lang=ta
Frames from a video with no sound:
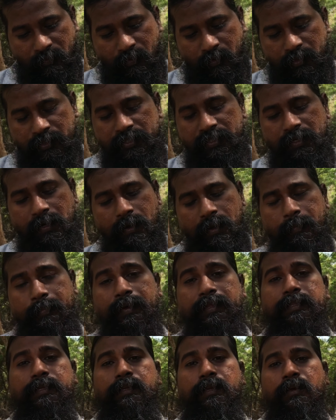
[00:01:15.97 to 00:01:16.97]
ஒரிஜினலாக
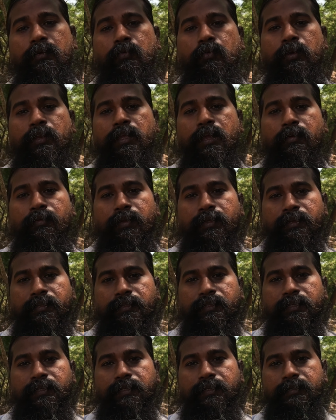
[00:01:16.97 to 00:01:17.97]
பார்த்தீங்கன்னா கொரியாவில்
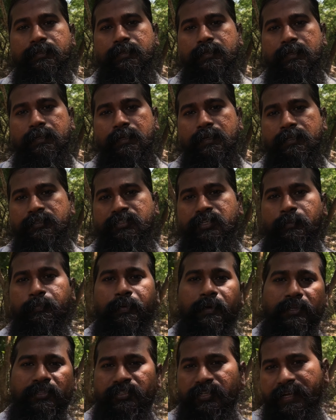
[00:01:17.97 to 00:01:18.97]
இருந்து இல்லை
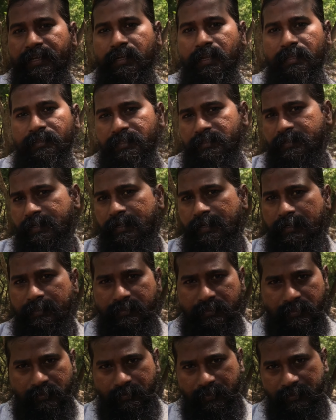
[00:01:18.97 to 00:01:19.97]
ஜப்பான் சைனா அந்த
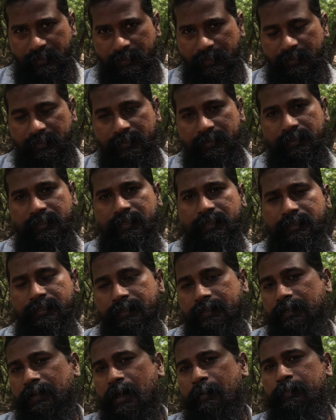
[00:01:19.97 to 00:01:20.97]
சைட்லேருந்து இது வந்திருக்குது
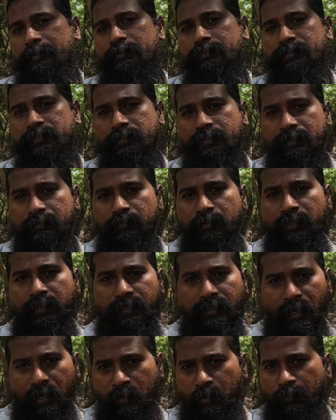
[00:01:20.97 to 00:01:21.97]
கிட்டத்தட்ட நாற்பது வருஷத்துக்கு முன்னாடி
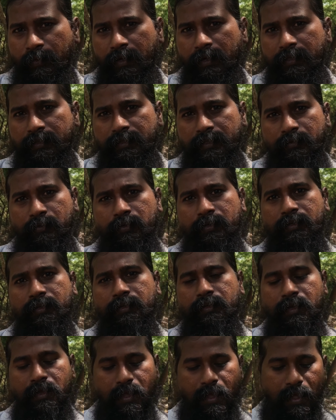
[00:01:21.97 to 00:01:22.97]
இது ஆரோவில் அந்த ஒரு
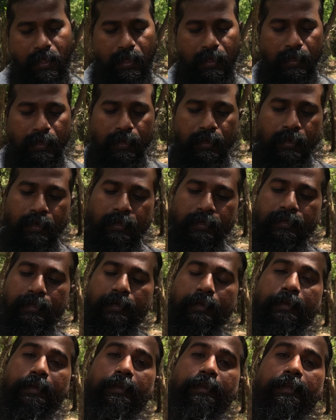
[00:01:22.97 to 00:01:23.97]

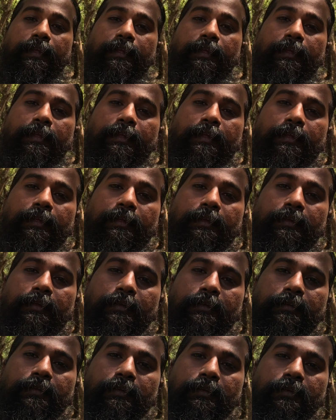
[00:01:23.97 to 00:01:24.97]
இயற்கை
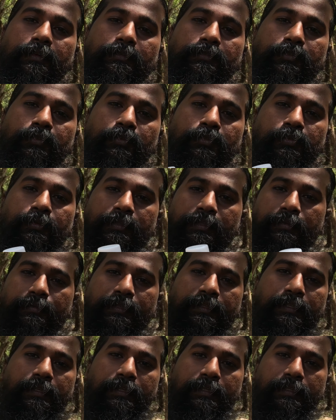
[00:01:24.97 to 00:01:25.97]
ஜூஸ் வந்து
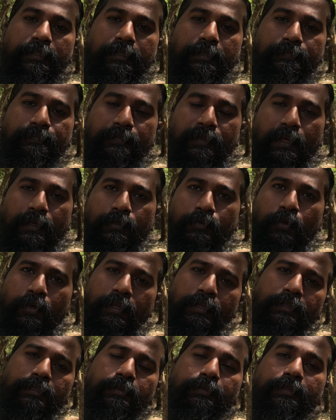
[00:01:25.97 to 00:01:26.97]
வந்திருக்குது அது
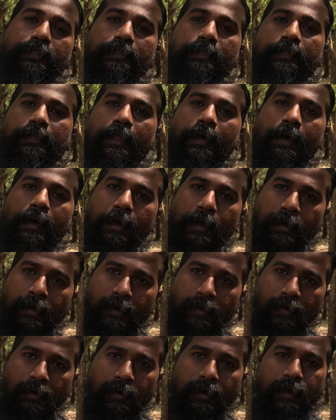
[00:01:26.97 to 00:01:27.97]
தொடர்ந்து வந்து நான்
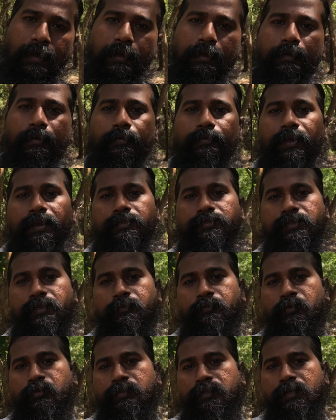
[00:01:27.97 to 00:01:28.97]
அங்கே வேலை
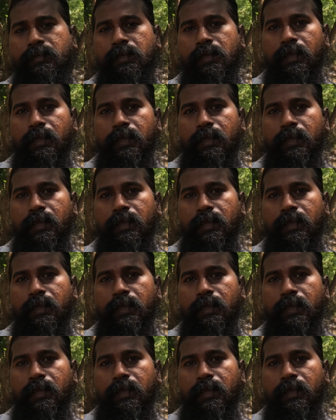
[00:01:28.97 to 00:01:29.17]
செய்யும்போது